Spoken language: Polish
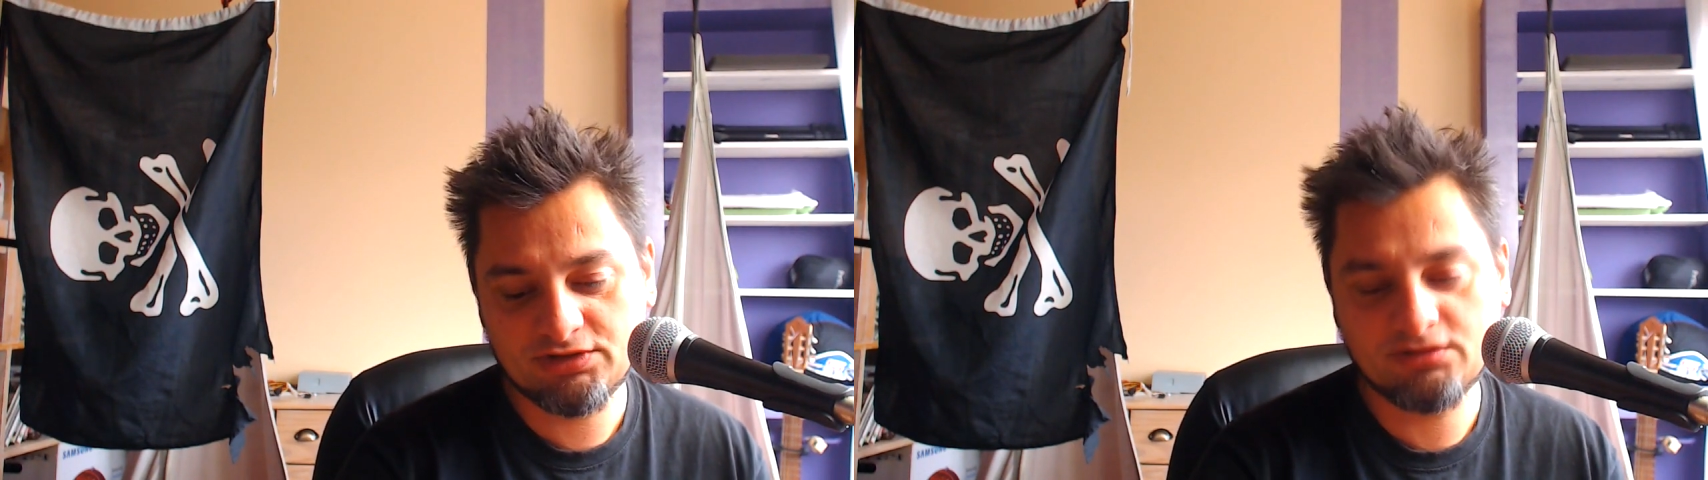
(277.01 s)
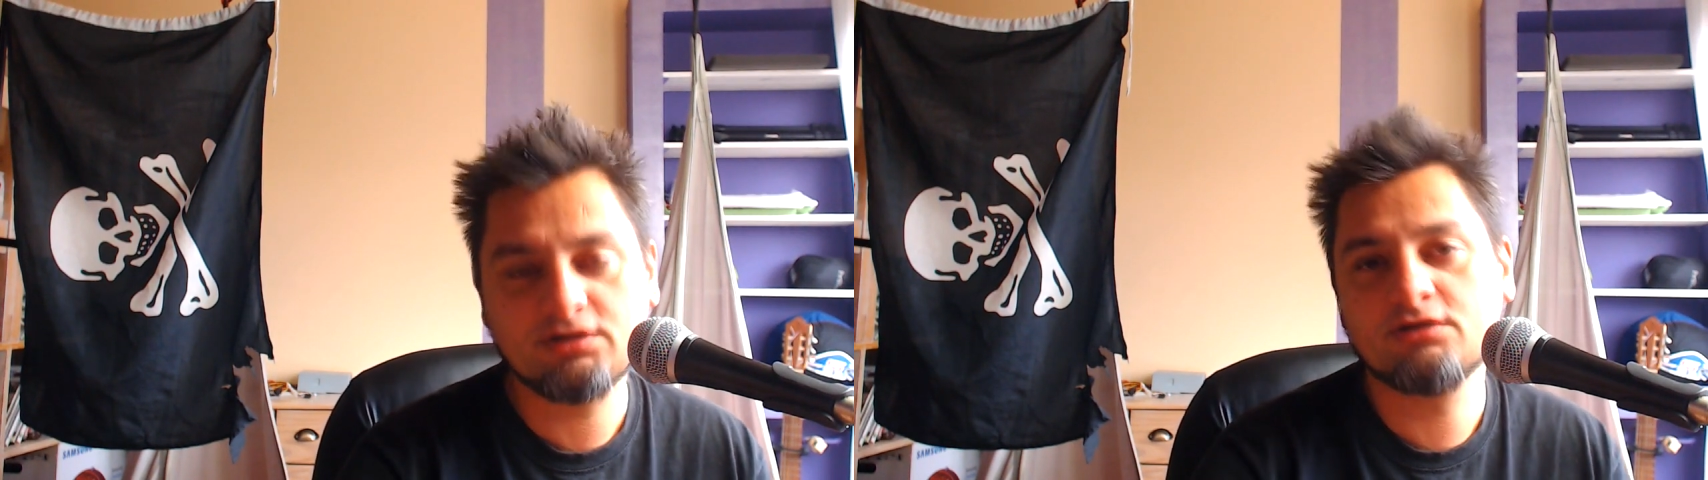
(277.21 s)

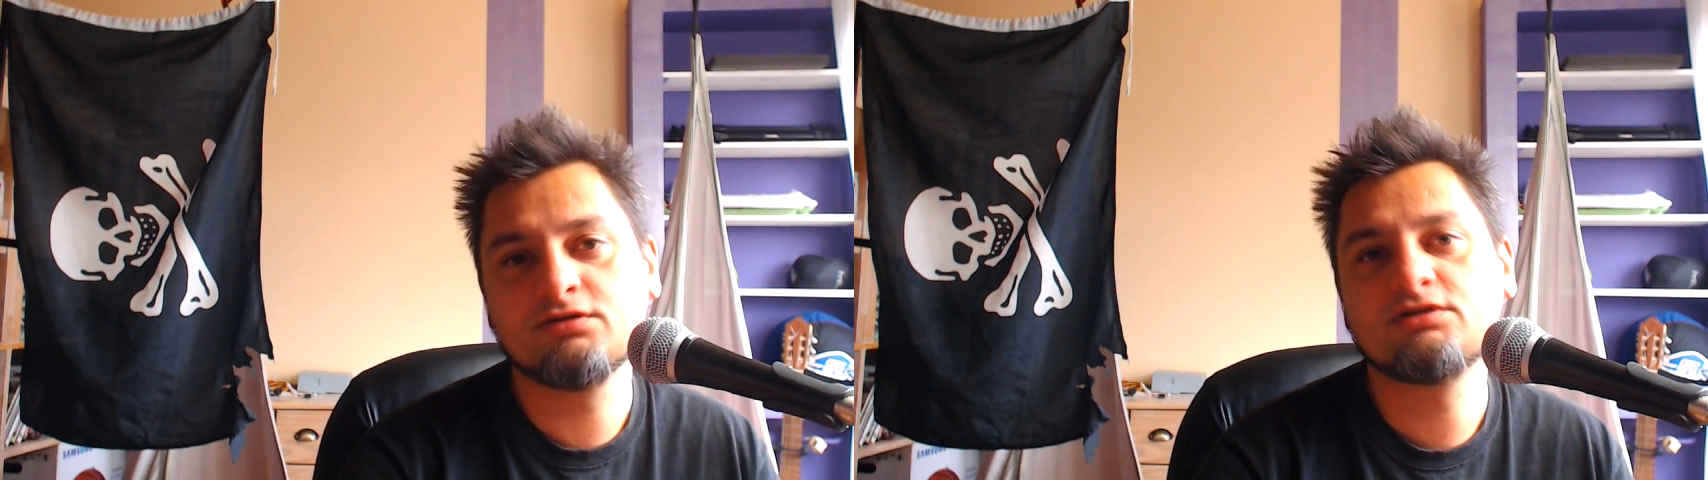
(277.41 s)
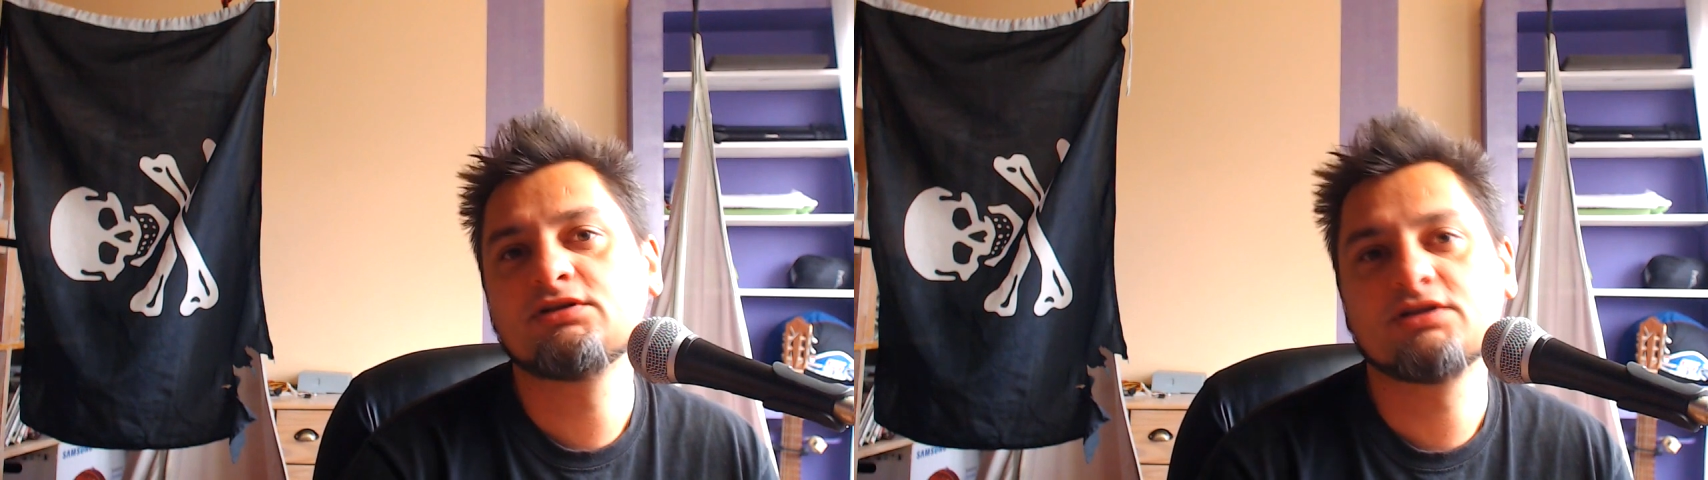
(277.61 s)
że do
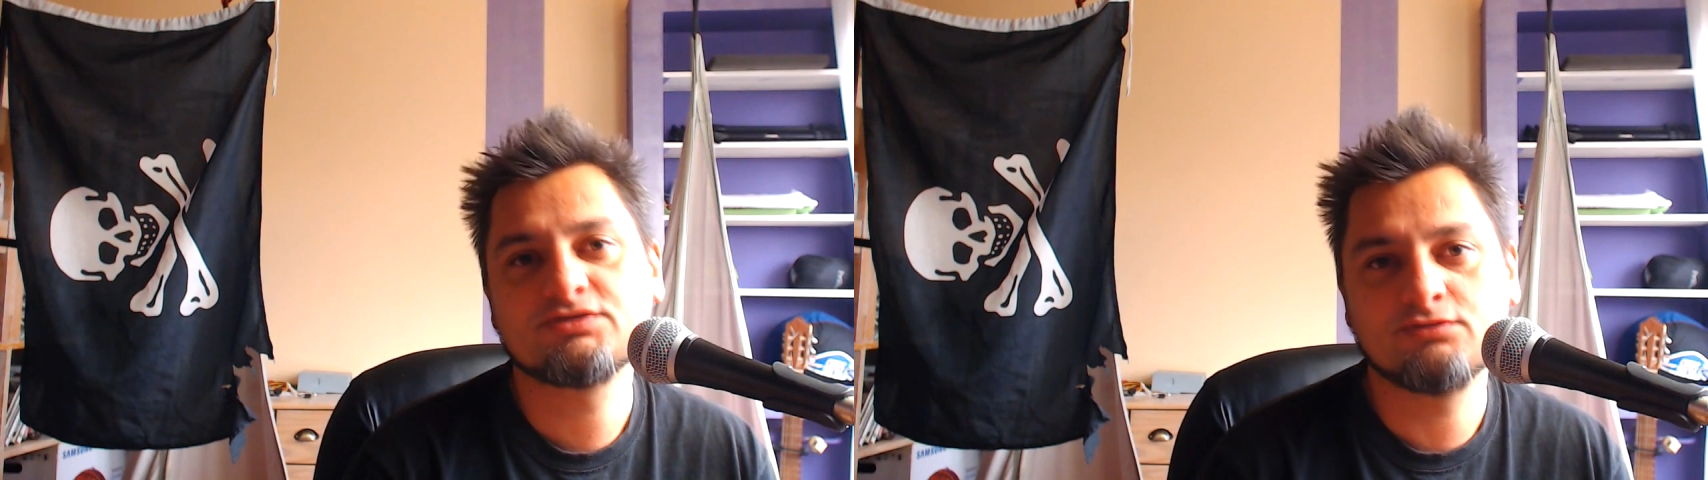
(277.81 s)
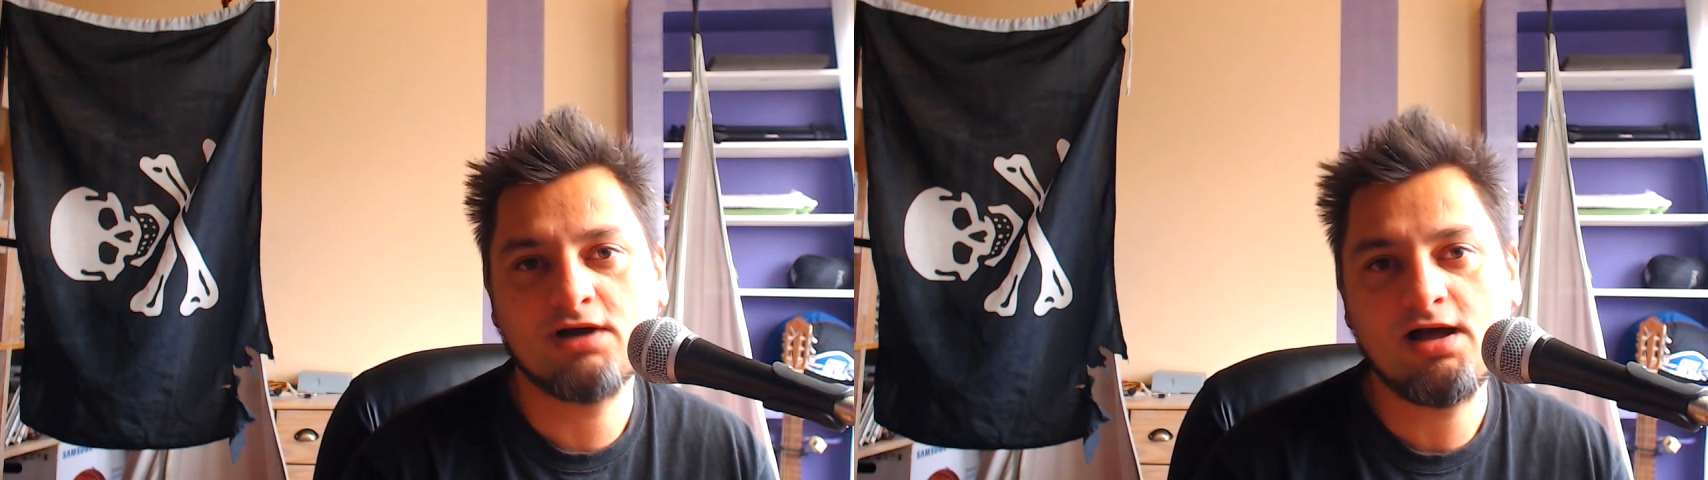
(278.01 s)
jego nikt nie
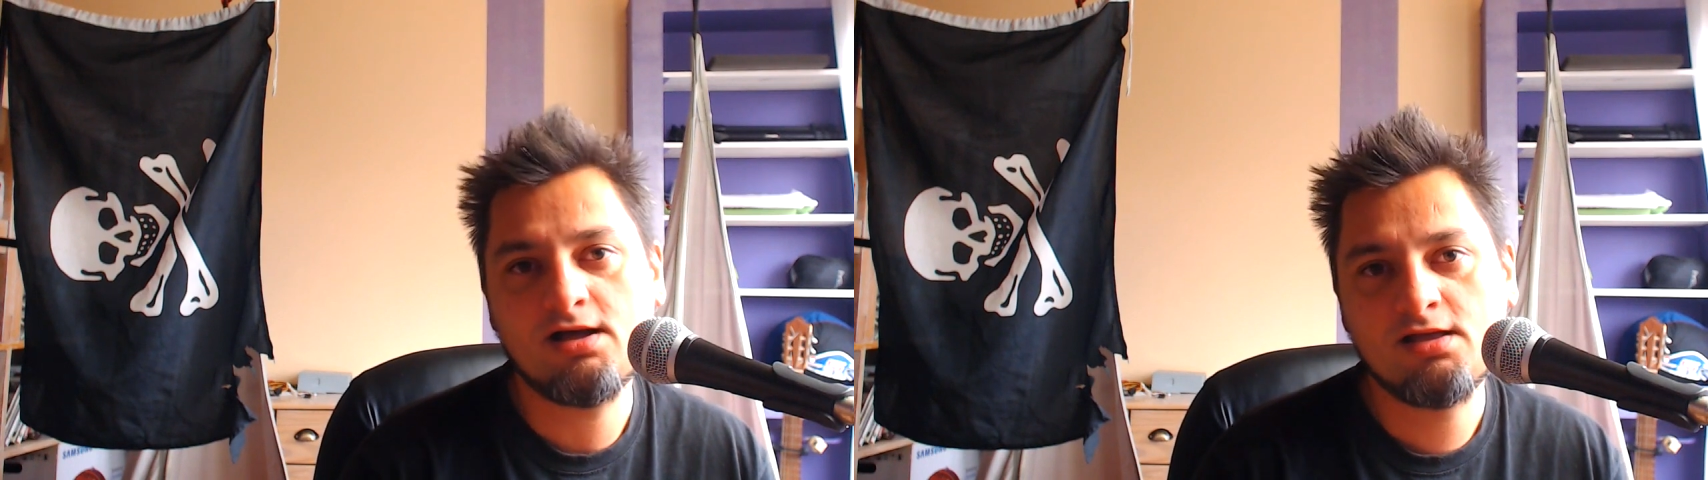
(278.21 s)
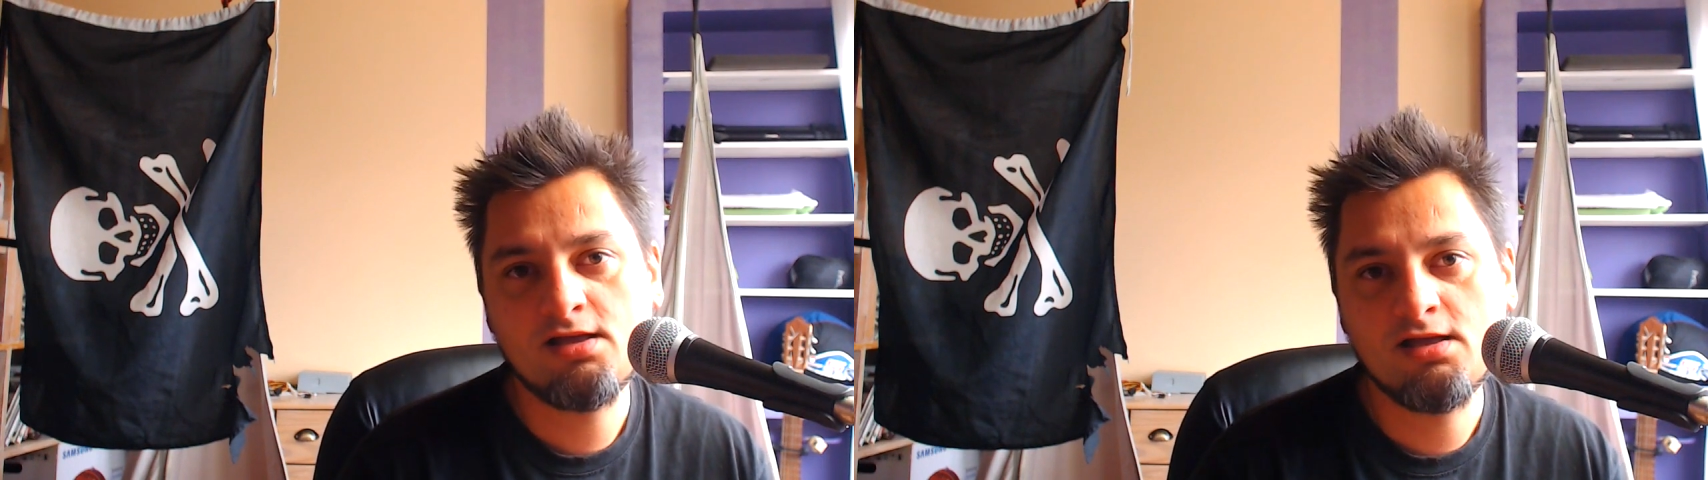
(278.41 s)
słucha.